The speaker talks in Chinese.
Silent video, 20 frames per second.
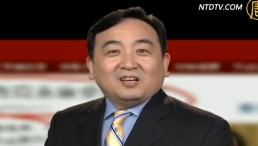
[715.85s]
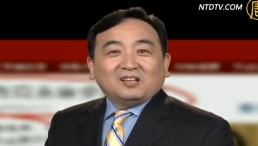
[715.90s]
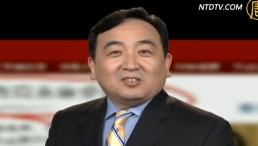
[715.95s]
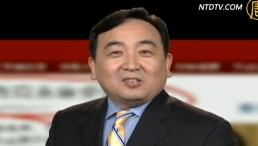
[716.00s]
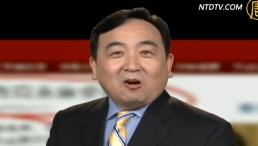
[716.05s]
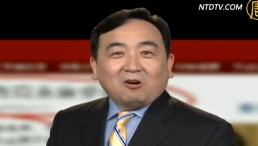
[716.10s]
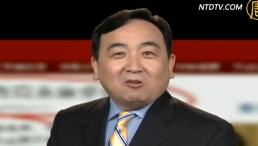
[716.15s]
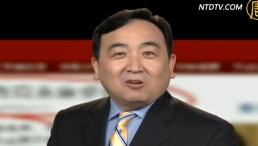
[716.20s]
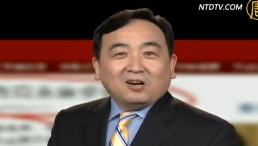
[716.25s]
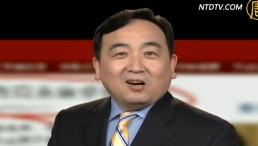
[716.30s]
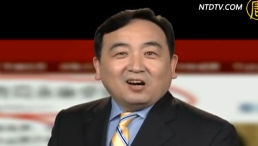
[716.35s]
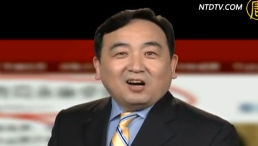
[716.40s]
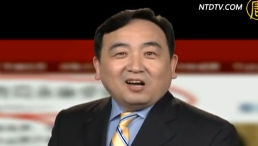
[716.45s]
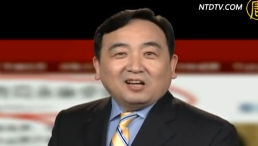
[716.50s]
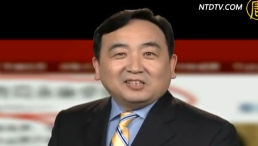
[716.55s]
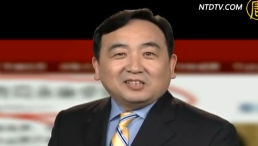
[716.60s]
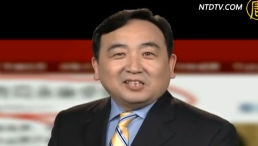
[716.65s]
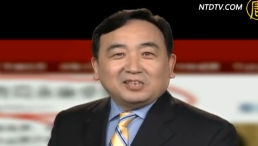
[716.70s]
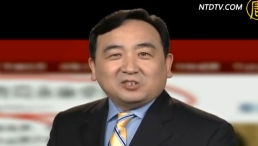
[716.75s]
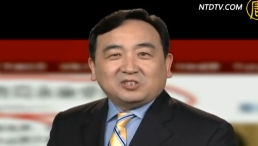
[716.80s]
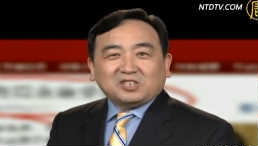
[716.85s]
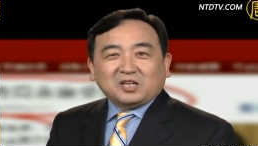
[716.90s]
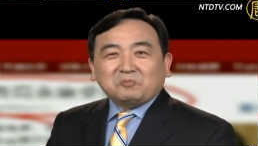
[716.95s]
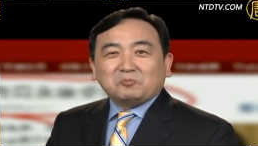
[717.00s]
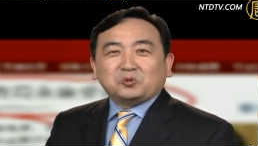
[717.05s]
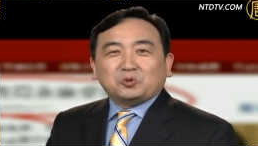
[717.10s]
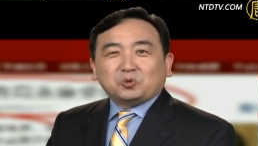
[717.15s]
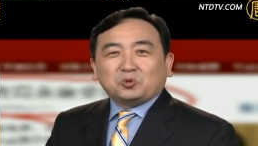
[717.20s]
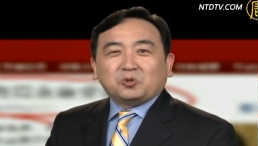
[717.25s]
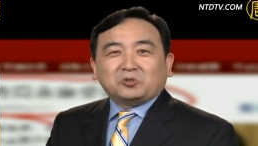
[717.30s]
涛哥，你什
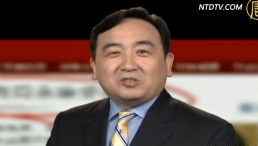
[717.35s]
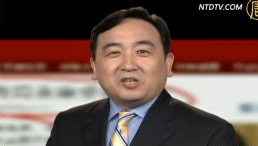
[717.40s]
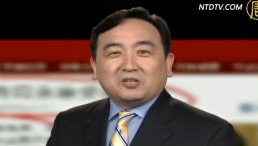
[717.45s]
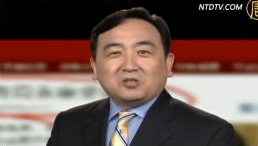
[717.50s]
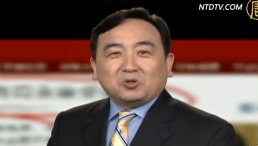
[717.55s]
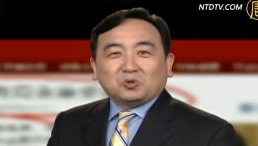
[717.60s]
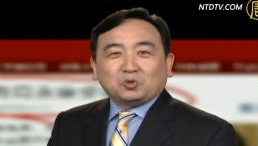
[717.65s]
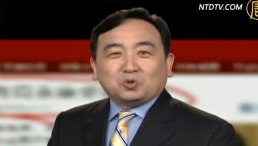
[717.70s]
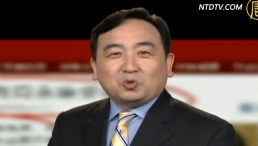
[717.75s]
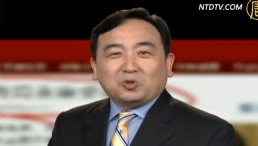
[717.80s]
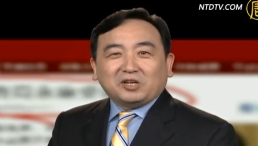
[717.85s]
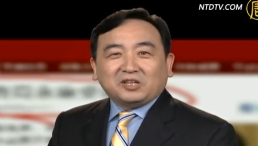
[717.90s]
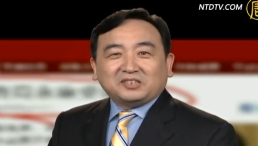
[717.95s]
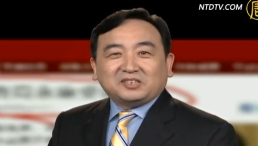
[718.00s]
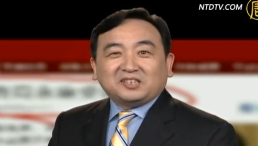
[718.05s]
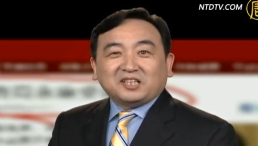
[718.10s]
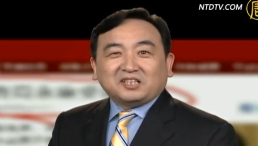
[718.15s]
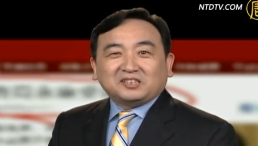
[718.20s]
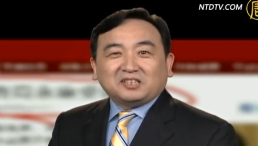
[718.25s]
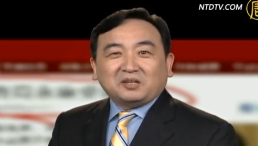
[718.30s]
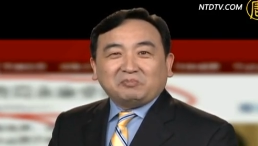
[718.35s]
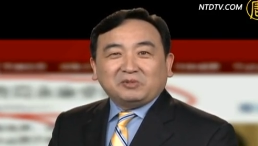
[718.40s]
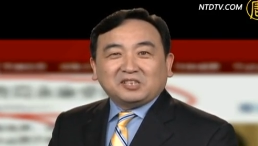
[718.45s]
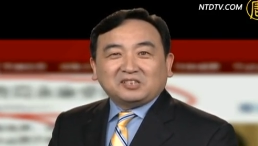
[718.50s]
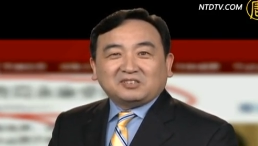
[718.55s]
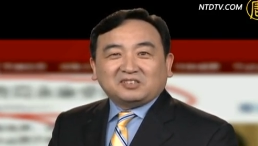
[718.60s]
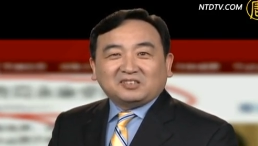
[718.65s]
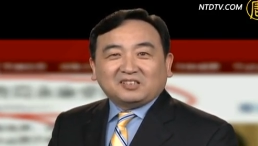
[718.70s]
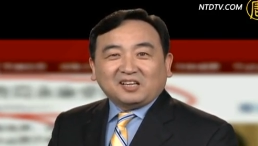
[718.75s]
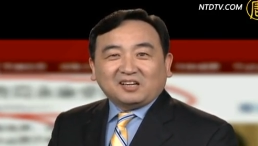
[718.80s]
么时候能够说江泽民
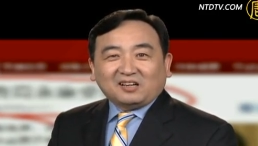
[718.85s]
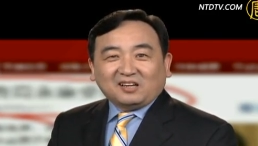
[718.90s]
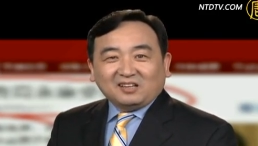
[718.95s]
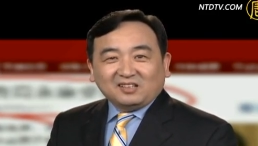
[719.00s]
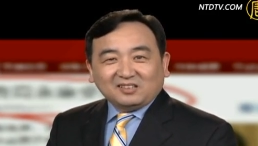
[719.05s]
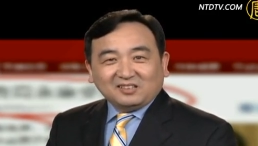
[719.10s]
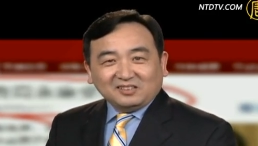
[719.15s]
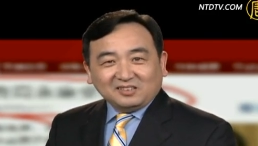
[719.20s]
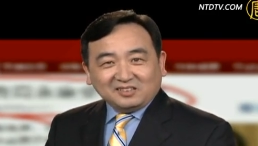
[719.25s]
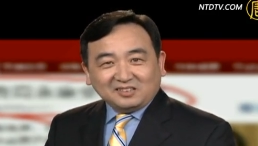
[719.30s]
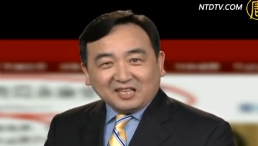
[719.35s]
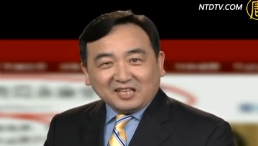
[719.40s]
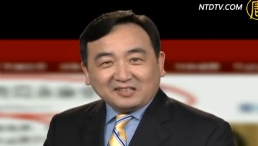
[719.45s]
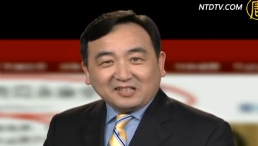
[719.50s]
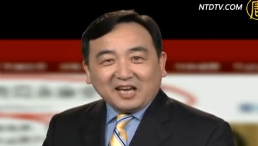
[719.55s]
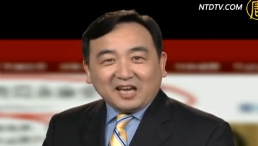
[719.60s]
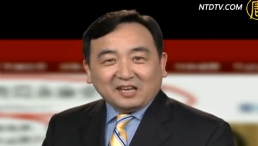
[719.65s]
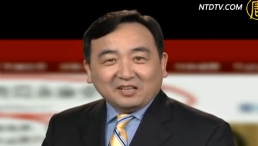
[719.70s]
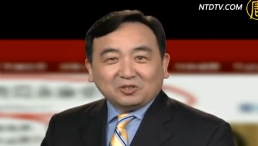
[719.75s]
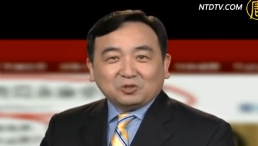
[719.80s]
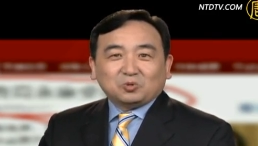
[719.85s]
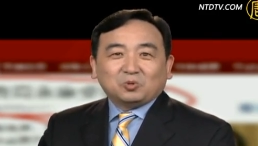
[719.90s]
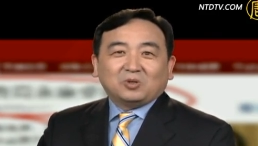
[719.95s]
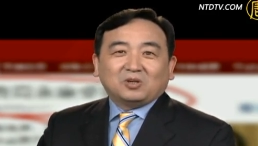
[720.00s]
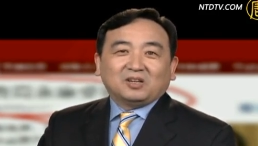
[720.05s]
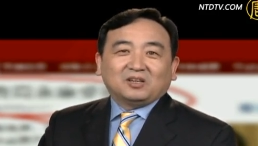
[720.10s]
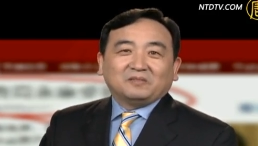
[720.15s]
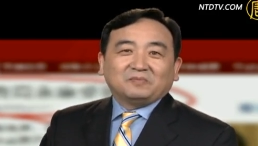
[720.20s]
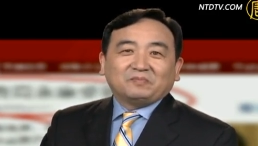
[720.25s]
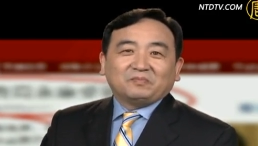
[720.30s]
死定了？现在说
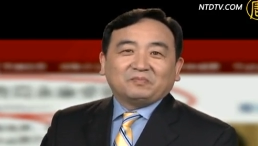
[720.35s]
了。